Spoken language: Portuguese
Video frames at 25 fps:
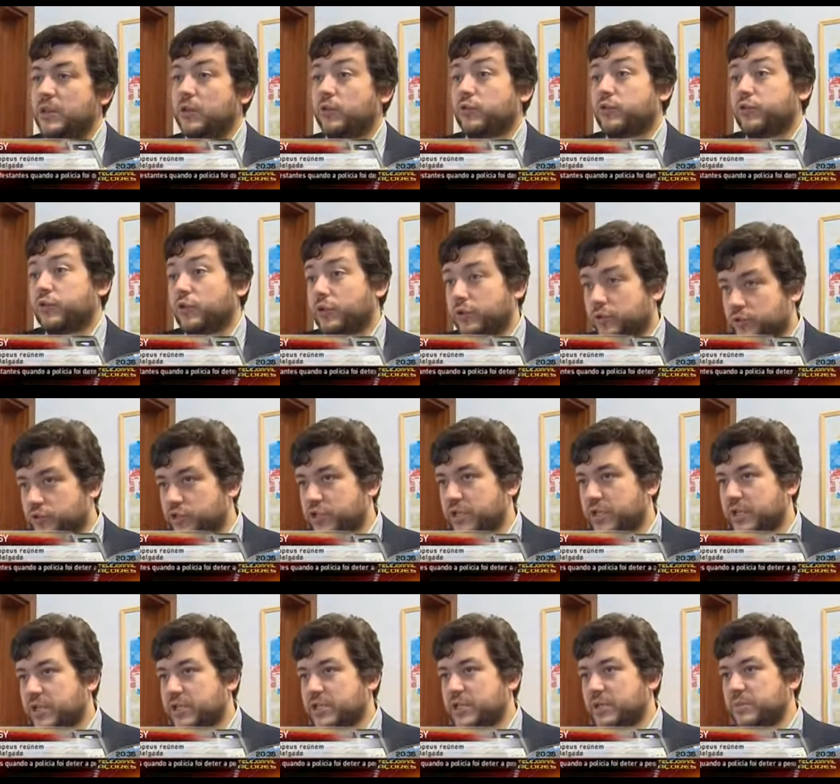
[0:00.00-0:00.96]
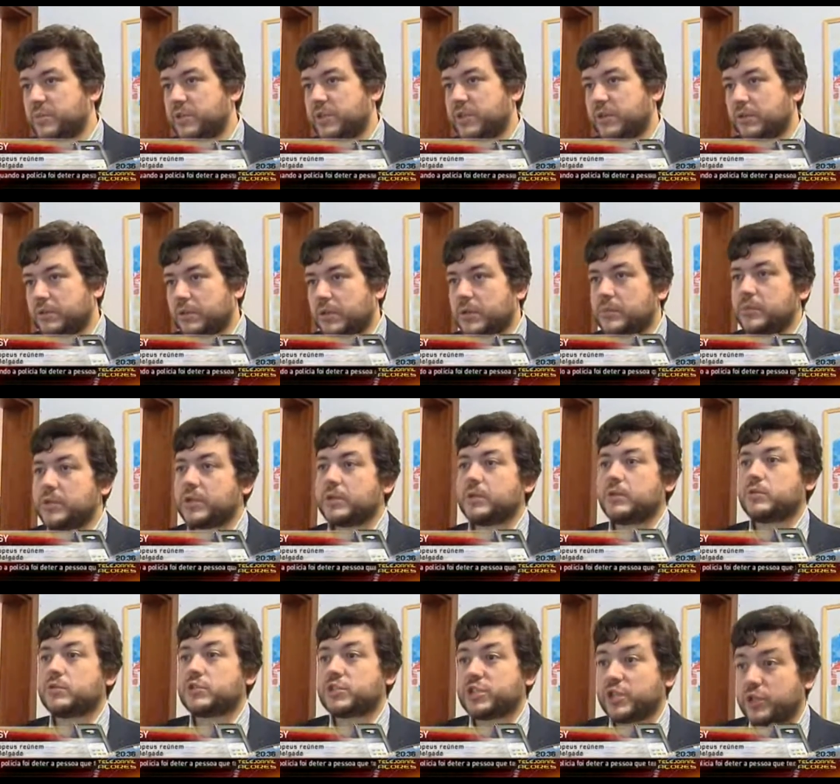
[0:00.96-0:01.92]
não só não gera crescimento económico,
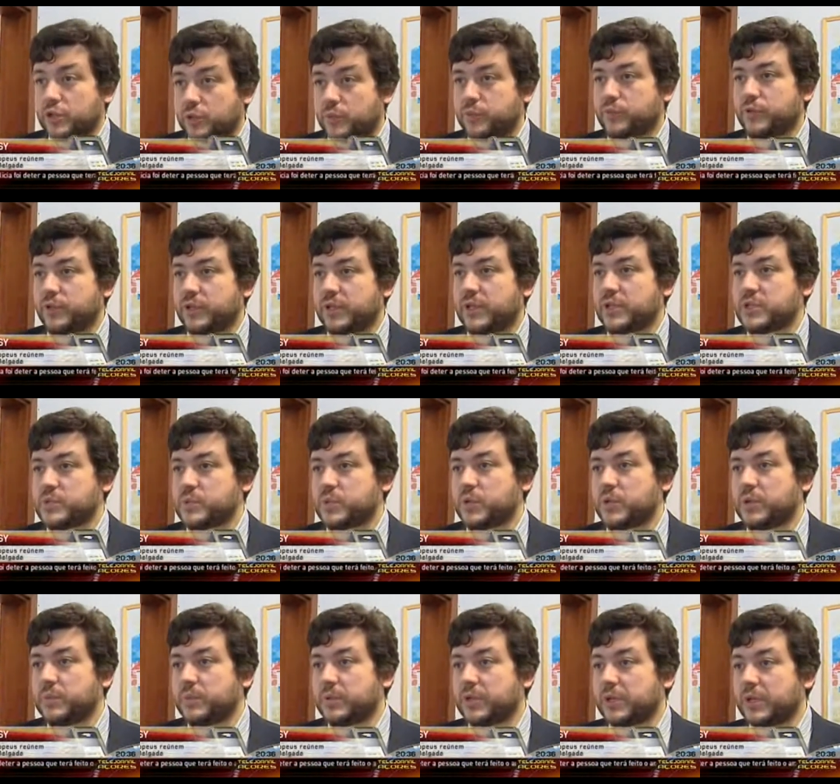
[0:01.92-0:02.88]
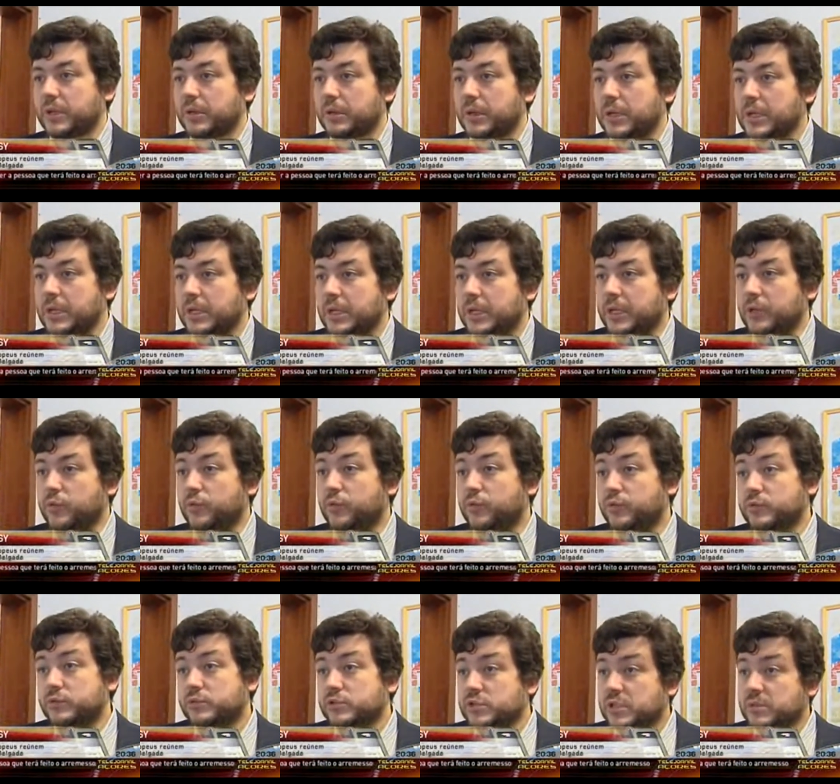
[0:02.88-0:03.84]
não gera oportunidades para o emprego e, no
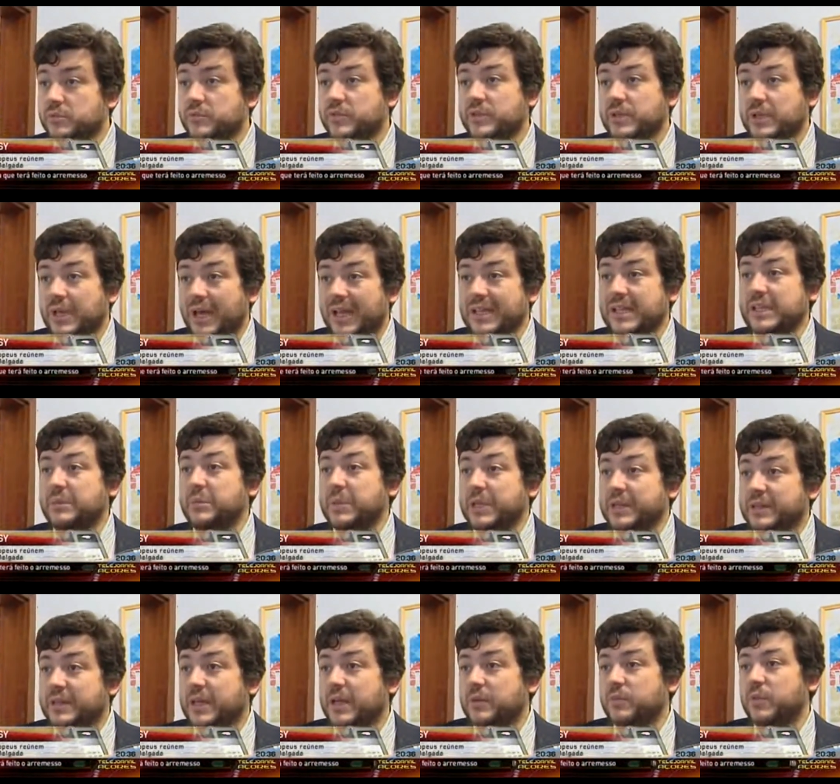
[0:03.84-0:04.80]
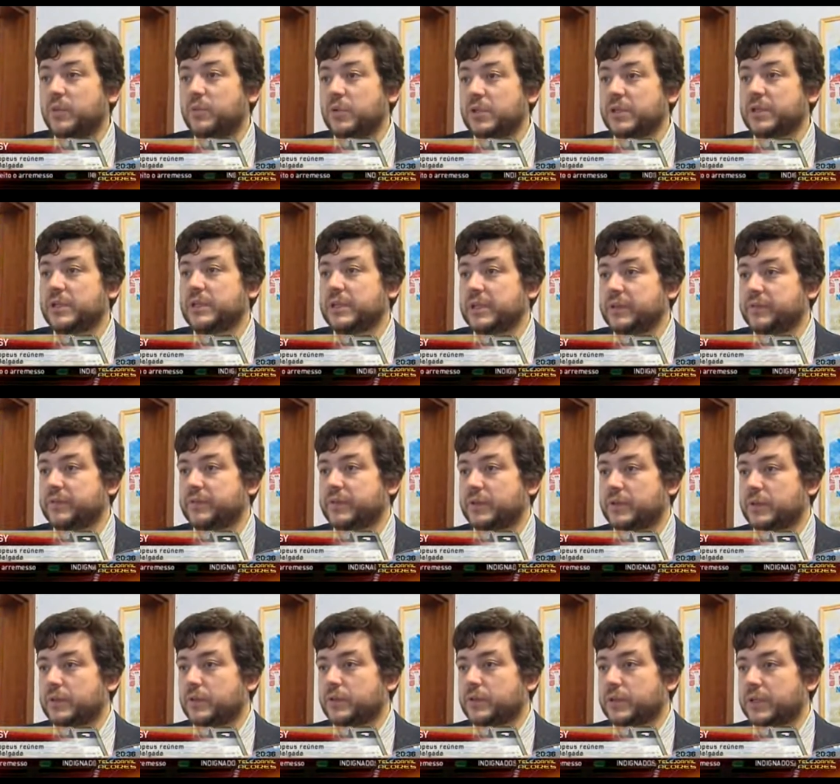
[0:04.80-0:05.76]
fundo, estamos a alimentar uma bola de neve
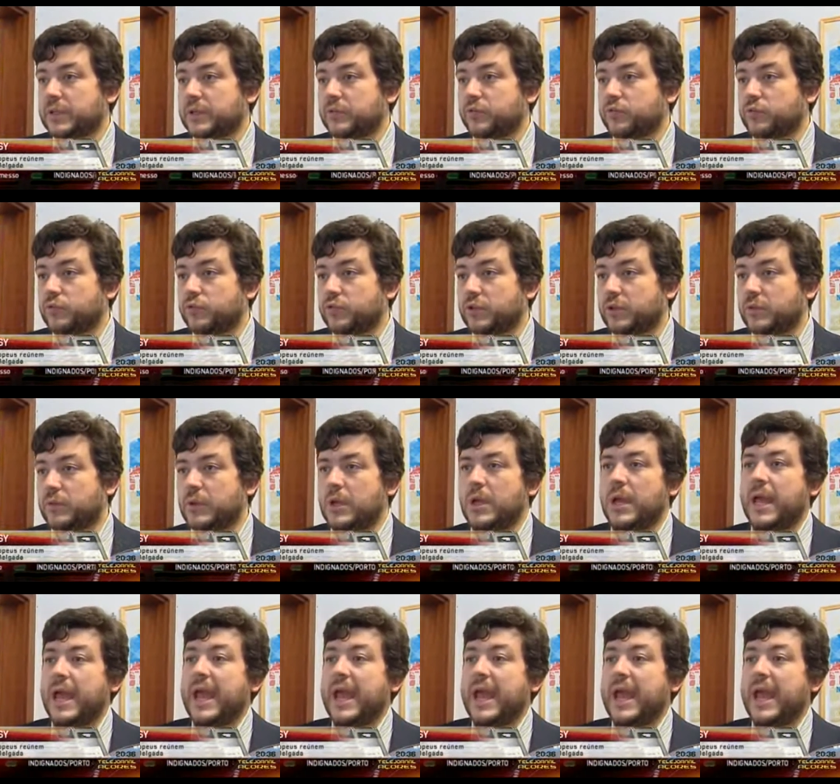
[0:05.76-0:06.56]
que não tem solução.